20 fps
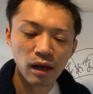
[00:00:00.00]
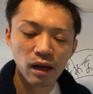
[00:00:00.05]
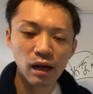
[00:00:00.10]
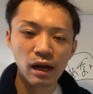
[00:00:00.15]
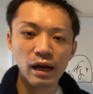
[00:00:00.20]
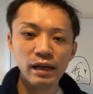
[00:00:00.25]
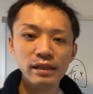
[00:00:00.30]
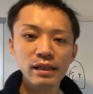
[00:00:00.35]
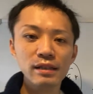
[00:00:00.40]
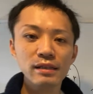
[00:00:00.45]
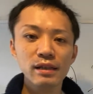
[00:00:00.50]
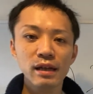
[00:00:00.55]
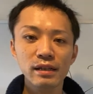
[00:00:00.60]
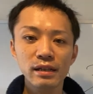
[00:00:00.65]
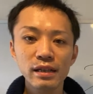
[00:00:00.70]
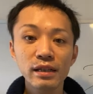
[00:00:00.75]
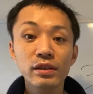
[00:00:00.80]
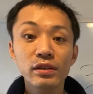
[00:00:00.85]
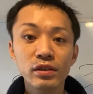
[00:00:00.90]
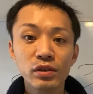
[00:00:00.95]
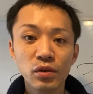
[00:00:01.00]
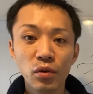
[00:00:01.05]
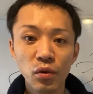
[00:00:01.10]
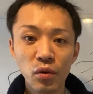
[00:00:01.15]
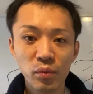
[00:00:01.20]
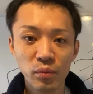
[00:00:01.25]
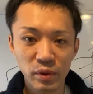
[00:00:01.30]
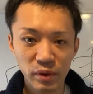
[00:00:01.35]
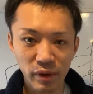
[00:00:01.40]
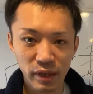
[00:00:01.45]
あなたに
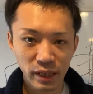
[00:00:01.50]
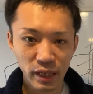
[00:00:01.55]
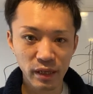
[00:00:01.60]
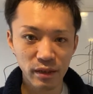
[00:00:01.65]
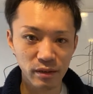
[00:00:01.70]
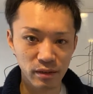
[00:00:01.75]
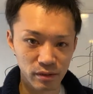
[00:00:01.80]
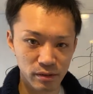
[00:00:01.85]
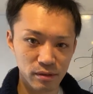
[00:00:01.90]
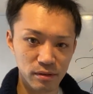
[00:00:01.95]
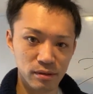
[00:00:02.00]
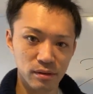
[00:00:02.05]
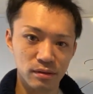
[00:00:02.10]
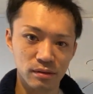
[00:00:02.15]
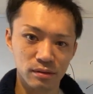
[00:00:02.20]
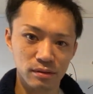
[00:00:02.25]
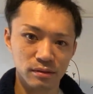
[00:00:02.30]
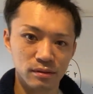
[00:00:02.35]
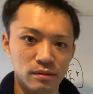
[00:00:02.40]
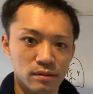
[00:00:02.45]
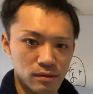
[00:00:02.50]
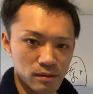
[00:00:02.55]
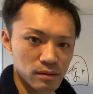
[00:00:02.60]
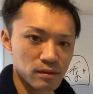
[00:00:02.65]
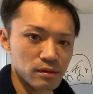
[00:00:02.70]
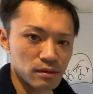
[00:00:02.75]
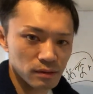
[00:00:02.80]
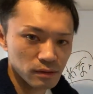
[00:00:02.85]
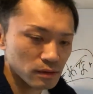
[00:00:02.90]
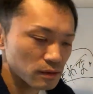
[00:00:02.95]
興味はないんです
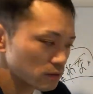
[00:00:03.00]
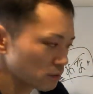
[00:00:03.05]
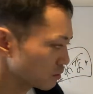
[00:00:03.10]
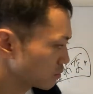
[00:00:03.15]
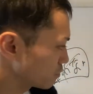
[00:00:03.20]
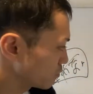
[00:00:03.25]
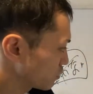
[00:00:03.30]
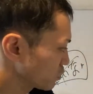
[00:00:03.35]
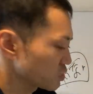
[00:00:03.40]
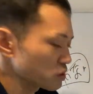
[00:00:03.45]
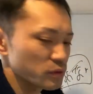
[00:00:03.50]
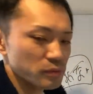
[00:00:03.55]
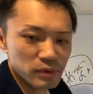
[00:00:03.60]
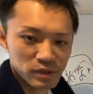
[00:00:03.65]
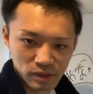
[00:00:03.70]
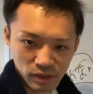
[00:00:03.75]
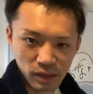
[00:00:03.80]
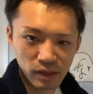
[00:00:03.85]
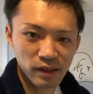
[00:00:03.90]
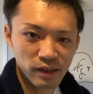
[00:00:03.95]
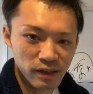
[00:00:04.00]
もう一度言いますね